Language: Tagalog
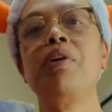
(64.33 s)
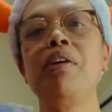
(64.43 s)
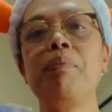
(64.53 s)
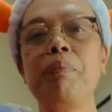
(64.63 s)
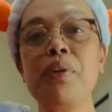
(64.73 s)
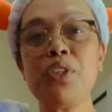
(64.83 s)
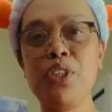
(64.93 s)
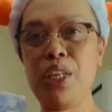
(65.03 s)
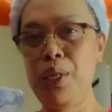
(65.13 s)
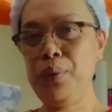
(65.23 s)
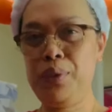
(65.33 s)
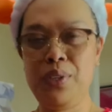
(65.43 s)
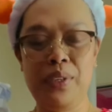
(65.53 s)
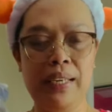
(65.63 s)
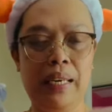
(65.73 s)
for personal use
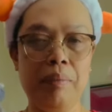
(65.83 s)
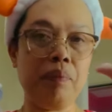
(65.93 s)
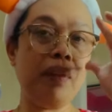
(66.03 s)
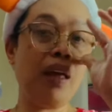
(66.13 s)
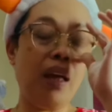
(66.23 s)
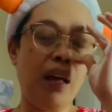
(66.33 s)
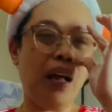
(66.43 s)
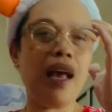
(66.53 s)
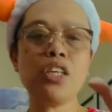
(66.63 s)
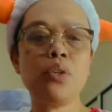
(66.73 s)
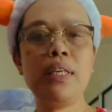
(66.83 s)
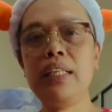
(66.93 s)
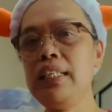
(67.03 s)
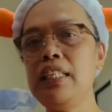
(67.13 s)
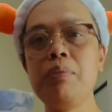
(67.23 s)
only. Actually,
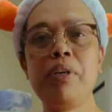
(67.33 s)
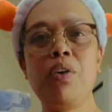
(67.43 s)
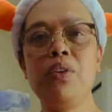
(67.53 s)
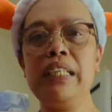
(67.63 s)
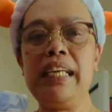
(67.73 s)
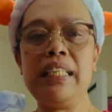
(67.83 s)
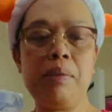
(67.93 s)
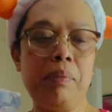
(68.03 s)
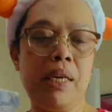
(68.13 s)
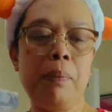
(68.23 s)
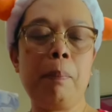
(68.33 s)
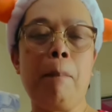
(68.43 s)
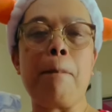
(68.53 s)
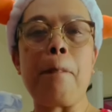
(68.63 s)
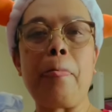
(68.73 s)
this is my own recipe.
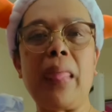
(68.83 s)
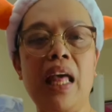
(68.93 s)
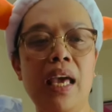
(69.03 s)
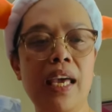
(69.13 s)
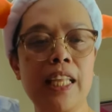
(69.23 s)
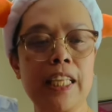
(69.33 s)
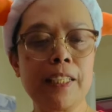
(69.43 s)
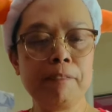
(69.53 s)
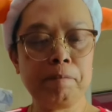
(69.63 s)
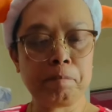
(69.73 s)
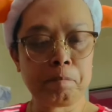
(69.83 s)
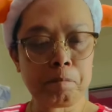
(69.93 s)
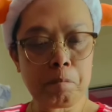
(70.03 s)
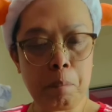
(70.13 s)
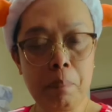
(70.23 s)
And uh,
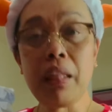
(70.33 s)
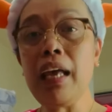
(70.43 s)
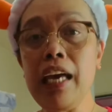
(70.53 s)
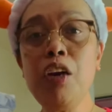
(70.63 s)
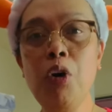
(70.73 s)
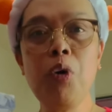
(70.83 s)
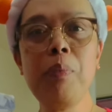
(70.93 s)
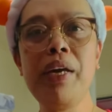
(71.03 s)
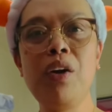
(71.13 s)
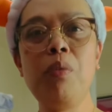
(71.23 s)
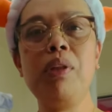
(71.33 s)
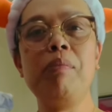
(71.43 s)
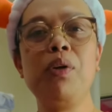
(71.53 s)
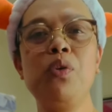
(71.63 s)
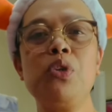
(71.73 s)
I hope, I hope na
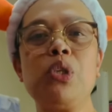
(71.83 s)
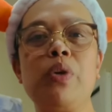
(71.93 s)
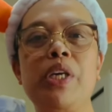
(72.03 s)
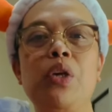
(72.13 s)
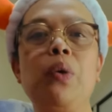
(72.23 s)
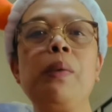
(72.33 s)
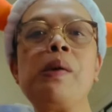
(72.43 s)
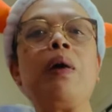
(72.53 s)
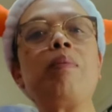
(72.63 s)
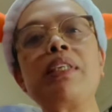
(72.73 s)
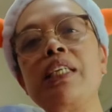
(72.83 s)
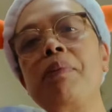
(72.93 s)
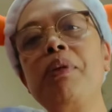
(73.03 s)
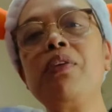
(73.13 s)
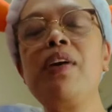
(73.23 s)
magugustuhan nyo. Masarap
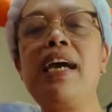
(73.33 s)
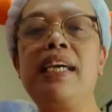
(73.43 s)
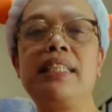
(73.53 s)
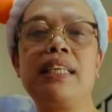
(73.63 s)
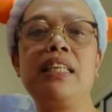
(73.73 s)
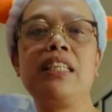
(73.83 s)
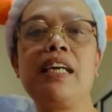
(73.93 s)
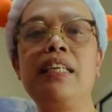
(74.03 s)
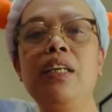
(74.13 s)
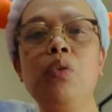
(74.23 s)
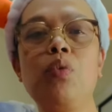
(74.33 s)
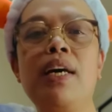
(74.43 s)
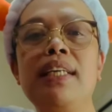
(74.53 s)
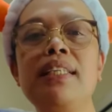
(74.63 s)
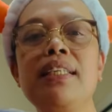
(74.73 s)
ito guys. I tried it
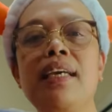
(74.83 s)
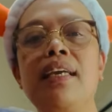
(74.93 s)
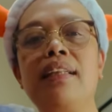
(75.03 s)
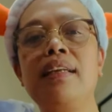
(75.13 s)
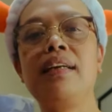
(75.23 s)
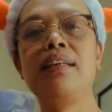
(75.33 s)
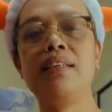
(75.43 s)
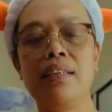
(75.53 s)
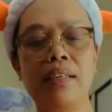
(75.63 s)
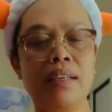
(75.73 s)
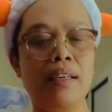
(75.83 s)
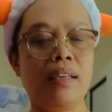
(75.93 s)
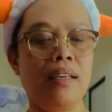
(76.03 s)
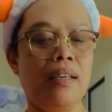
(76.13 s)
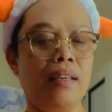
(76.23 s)
once and uh,
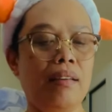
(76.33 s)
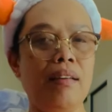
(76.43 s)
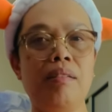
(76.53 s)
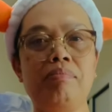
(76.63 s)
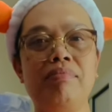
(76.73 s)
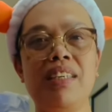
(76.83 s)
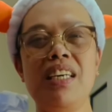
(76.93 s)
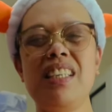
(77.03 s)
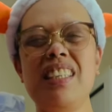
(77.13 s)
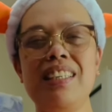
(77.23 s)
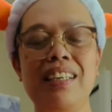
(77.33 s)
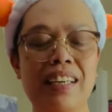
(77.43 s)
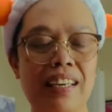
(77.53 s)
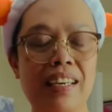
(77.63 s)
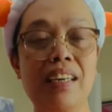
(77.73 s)
um, it's
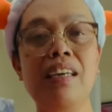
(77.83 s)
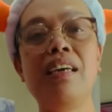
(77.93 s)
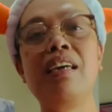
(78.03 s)
really